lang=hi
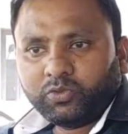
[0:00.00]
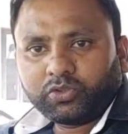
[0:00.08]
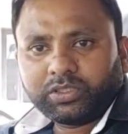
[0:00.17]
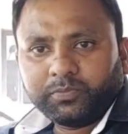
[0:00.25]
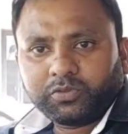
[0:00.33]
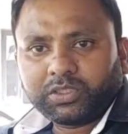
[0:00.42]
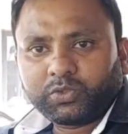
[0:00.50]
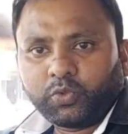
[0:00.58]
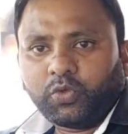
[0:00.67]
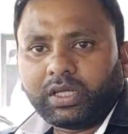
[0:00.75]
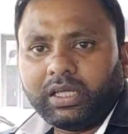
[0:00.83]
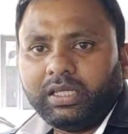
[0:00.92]
जो चीज़ मुझसे
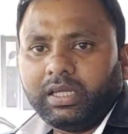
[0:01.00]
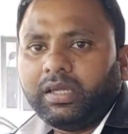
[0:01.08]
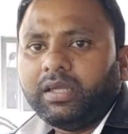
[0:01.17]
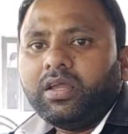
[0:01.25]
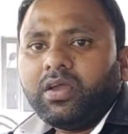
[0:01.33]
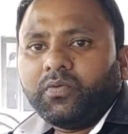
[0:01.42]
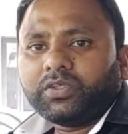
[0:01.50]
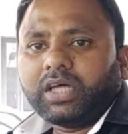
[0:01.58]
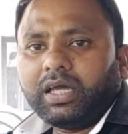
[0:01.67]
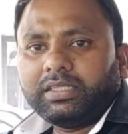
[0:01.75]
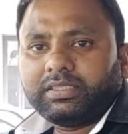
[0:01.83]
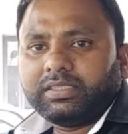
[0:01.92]
छूट गई है वो
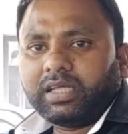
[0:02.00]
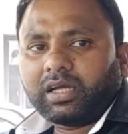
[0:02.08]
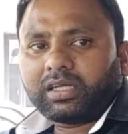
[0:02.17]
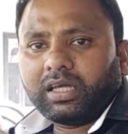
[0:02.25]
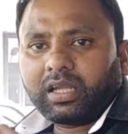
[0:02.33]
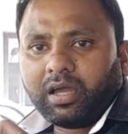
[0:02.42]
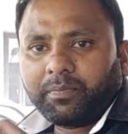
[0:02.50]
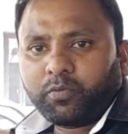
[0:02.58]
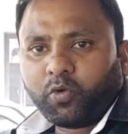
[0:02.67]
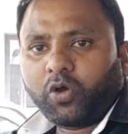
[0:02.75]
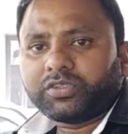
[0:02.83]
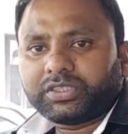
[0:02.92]
सारी चीज़ें आके अगर आप
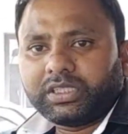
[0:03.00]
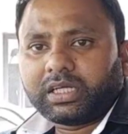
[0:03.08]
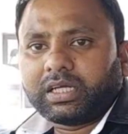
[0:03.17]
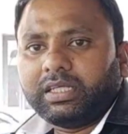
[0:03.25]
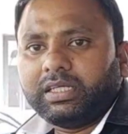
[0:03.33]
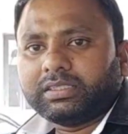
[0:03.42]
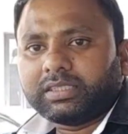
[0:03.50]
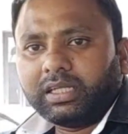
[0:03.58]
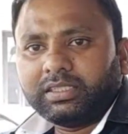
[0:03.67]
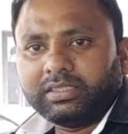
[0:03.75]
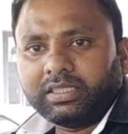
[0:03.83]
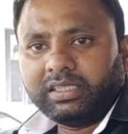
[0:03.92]
क्रॉस चेक करिए
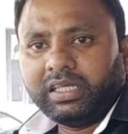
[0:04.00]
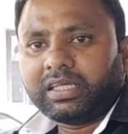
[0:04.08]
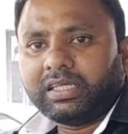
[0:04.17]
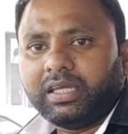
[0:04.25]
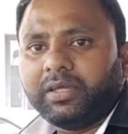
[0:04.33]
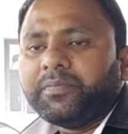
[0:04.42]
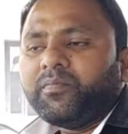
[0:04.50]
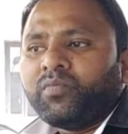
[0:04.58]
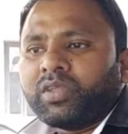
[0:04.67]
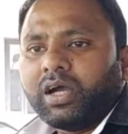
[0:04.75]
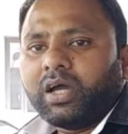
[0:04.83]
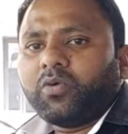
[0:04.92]
सारी चीज़ें देखिए
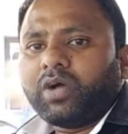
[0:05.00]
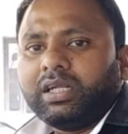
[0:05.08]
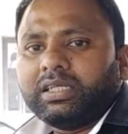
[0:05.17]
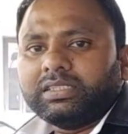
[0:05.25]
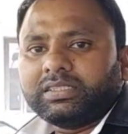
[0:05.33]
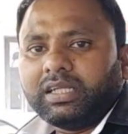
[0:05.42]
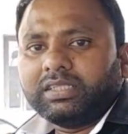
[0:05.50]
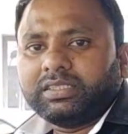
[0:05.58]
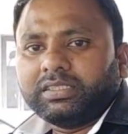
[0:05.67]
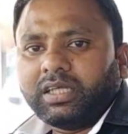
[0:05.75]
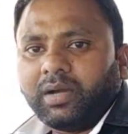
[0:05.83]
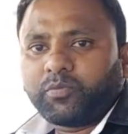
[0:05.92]
अगर वो गाड़ी की सारी
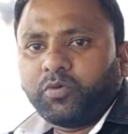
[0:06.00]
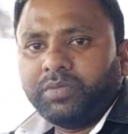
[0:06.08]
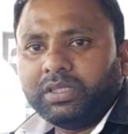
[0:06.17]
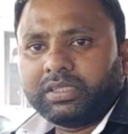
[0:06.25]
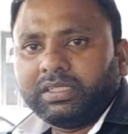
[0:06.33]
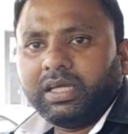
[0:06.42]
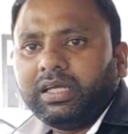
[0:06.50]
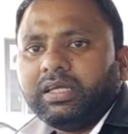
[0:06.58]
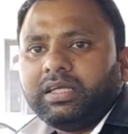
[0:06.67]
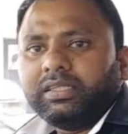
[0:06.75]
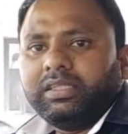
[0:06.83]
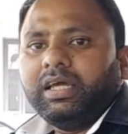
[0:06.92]
चीज़ें आपको मिलती हैं
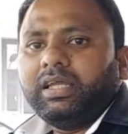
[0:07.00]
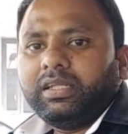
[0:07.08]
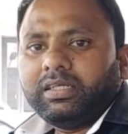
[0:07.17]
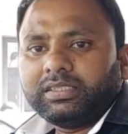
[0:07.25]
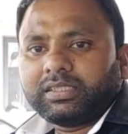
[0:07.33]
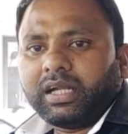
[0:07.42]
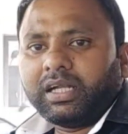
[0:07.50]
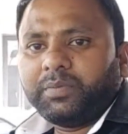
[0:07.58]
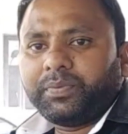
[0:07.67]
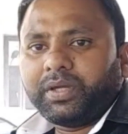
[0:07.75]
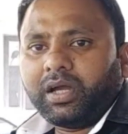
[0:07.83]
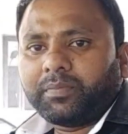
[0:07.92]
देन इस
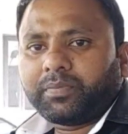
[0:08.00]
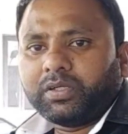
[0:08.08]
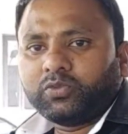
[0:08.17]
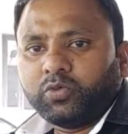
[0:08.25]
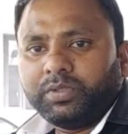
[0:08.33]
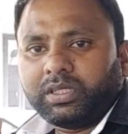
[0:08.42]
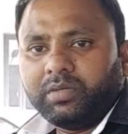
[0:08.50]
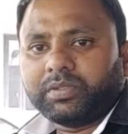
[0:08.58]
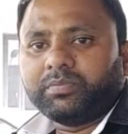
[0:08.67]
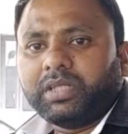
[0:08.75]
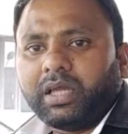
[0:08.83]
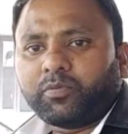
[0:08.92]
गाड़ी पर आपका जो भी
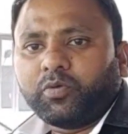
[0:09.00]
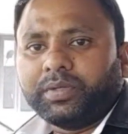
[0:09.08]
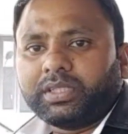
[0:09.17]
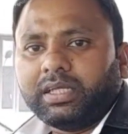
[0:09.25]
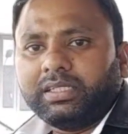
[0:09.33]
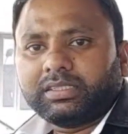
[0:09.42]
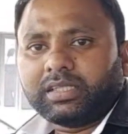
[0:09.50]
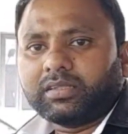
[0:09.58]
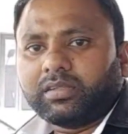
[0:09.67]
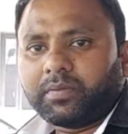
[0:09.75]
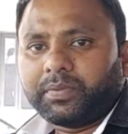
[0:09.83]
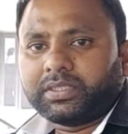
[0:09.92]
कीमत मैंने आपको बताई है
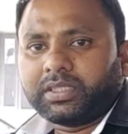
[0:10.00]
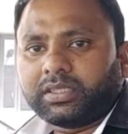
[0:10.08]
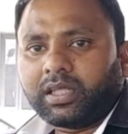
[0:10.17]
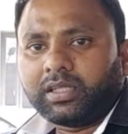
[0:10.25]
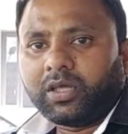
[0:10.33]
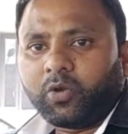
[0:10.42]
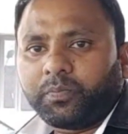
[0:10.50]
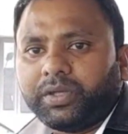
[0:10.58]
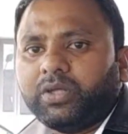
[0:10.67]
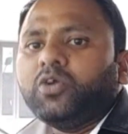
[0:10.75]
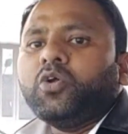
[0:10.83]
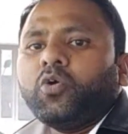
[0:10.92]
सात लाख पचहत्तर हज़ार
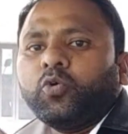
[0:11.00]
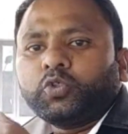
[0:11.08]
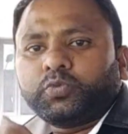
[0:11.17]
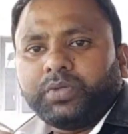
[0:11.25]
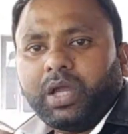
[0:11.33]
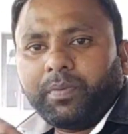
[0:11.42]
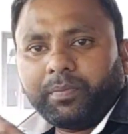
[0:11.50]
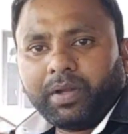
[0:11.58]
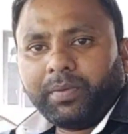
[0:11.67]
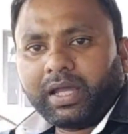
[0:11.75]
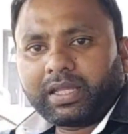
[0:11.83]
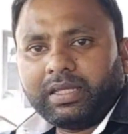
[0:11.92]
रुपये उस पर आप
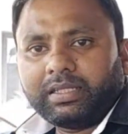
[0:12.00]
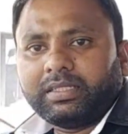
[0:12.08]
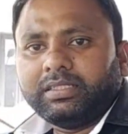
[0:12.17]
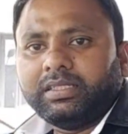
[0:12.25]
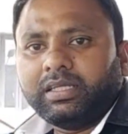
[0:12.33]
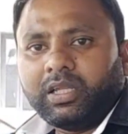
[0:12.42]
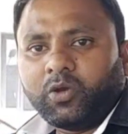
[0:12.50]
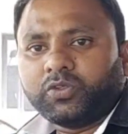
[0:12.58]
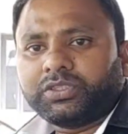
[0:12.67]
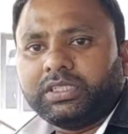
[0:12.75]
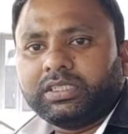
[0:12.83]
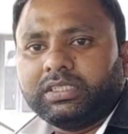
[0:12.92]
अपना बार्गेन कीजिए
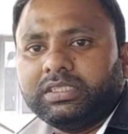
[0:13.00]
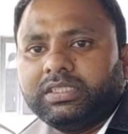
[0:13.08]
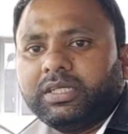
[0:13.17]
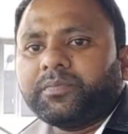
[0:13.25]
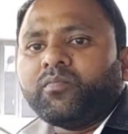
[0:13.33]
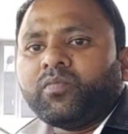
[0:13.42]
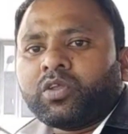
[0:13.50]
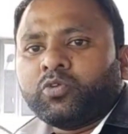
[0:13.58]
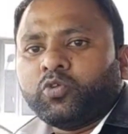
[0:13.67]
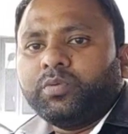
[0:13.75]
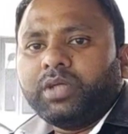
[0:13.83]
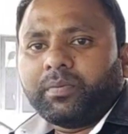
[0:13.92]
नेगोशिएट कीजिए
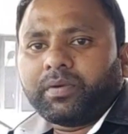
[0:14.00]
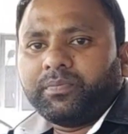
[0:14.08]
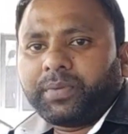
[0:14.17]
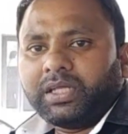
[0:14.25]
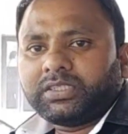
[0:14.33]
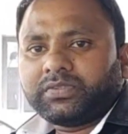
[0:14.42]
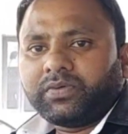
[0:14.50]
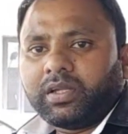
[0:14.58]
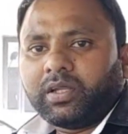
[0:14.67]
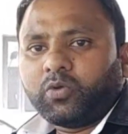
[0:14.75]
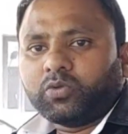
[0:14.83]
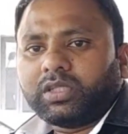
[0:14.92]
जो भी आपका प्राइस
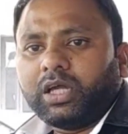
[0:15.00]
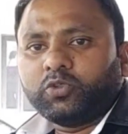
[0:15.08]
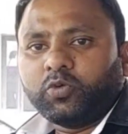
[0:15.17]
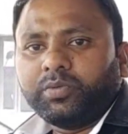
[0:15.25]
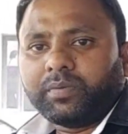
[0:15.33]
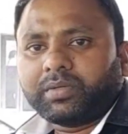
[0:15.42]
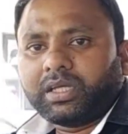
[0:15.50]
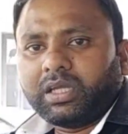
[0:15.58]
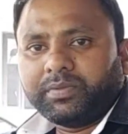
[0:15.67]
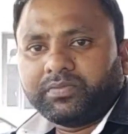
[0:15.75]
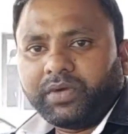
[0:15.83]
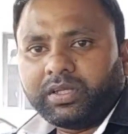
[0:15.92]
फाइनल होता है जो भी आपकी
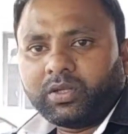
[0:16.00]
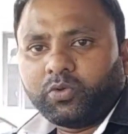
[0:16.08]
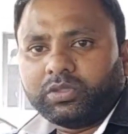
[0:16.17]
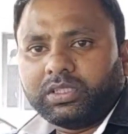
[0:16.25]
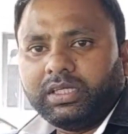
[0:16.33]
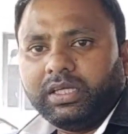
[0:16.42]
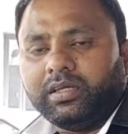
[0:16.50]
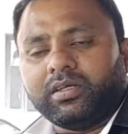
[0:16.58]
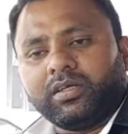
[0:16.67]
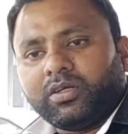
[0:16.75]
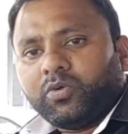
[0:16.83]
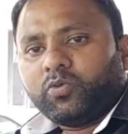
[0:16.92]
कीमत फाइनल होती है
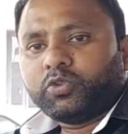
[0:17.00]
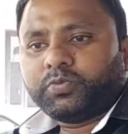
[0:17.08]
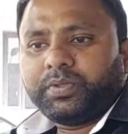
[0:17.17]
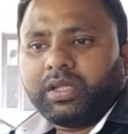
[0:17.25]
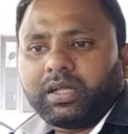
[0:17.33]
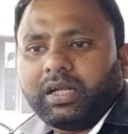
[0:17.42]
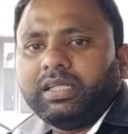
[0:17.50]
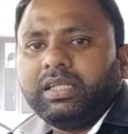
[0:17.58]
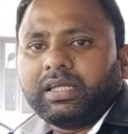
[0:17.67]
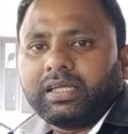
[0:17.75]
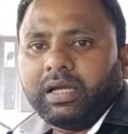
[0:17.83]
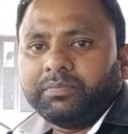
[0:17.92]
उस पर गाड़ी
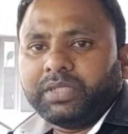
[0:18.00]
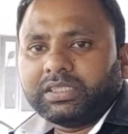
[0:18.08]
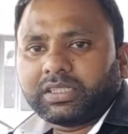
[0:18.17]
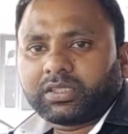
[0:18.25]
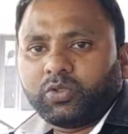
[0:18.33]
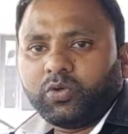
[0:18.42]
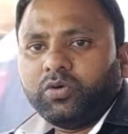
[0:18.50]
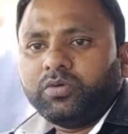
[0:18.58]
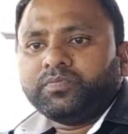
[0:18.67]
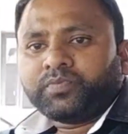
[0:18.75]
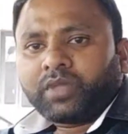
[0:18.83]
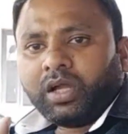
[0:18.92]
लेके आप जा सकते हो
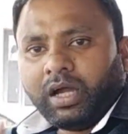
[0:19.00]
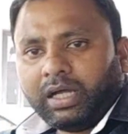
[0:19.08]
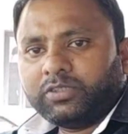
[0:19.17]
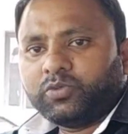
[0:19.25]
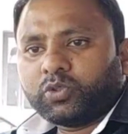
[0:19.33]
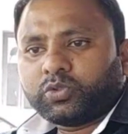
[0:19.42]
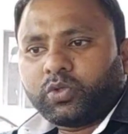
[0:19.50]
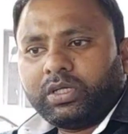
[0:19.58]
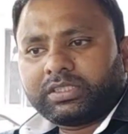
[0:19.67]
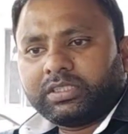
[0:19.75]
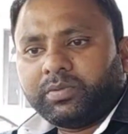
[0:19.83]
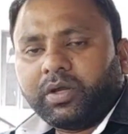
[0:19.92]
हाँ जी
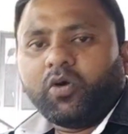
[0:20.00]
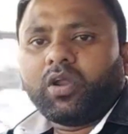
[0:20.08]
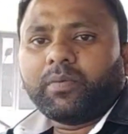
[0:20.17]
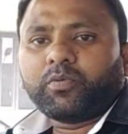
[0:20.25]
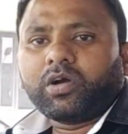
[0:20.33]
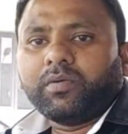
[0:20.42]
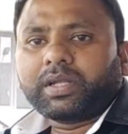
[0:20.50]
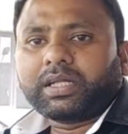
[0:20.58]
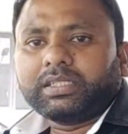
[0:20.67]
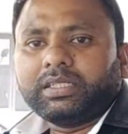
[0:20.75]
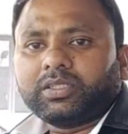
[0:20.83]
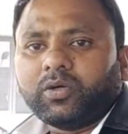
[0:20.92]
दोस्तों एक चीज़ मैं और आपको कवर
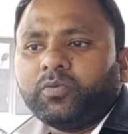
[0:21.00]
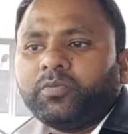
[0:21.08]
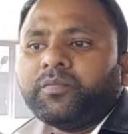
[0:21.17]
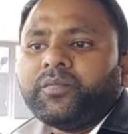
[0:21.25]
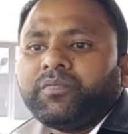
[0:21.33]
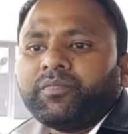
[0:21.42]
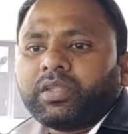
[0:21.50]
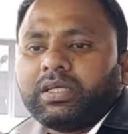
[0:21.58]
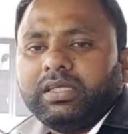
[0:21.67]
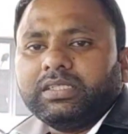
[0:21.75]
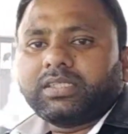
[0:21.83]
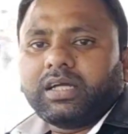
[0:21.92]
कर देता हूँ
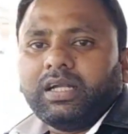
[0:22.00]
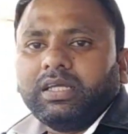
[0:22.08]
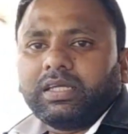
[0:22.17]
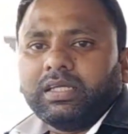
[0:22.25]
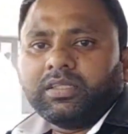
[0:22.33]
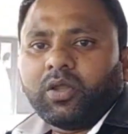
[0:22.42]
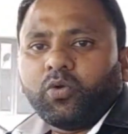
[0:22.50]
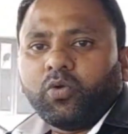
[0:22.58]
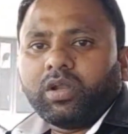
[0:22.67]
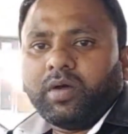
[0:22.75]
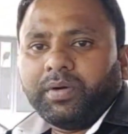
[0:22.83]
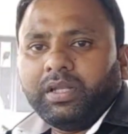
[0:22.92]
कि इस गाड़ी के अंदर
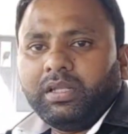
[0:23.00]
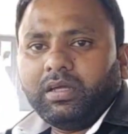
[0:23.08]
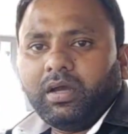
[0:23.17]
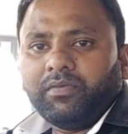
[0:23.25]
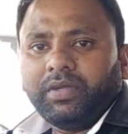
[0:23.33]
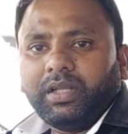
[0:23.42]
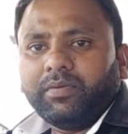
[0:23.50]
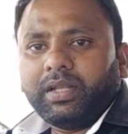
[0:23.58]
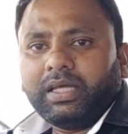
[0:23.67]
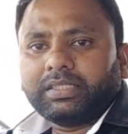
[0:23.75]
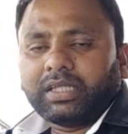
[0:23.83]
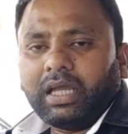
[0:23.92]
लोन
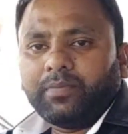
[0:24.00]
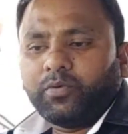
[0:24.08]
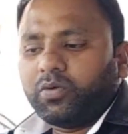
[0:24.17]
अवेलेबल है चाहे